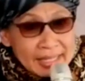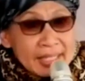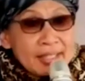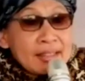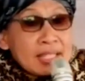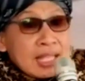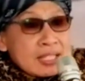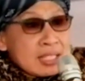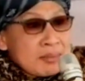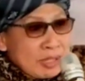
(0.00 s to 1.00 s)
jadi
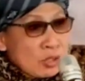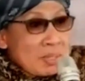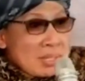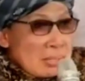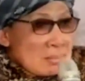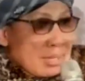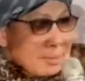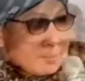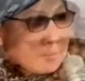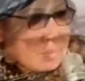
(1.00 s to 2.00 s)
identitas lima itu penting
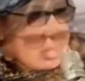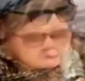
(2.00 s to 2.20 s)
banget